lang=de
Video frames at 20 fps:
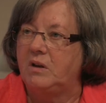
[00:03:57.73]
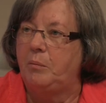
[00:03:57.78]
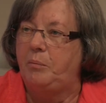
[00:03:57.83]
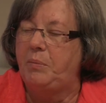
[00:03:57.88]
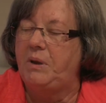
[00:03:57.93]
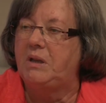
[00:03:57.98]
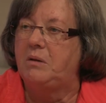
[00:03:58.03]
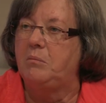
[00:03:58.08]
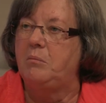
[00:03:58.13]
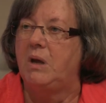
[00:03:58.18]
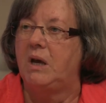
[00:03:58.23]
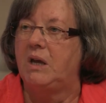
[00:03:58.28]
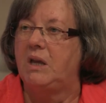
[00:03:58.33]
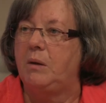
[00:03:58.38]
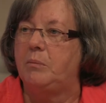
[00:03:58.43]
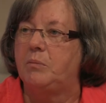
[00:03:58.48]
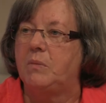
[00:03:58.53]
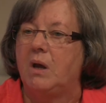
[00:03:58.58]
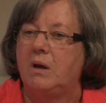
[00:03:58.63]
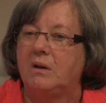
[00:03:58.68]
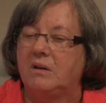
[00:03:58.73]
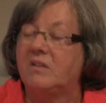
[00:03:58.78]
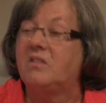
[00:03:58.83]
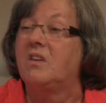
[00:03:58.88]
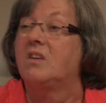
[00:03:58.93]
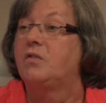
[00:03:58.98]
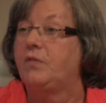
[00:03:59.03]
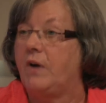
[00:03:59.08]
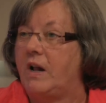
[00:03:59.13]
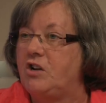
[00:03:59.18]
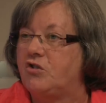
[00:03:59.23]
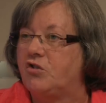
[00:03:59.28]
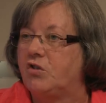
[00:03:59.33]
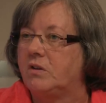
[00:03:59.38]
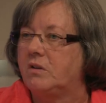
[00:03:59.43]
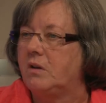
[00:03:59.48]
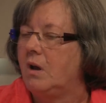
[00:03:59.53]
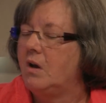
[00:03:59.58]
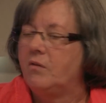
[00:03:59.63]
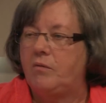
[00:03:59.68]
Gebieten mehr gibt, dass das falsch
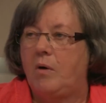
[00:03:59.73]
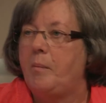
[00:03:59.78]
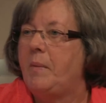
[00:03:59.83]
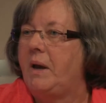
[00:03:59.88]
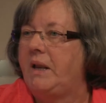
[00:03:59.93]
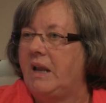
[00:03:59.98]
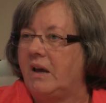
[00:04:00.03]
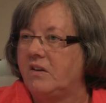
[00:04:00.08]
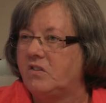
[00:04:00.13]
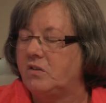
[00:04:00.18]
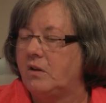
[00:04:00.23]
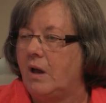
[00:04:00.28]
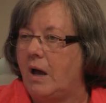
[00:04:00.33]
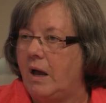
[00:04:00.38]
ist. War mein erster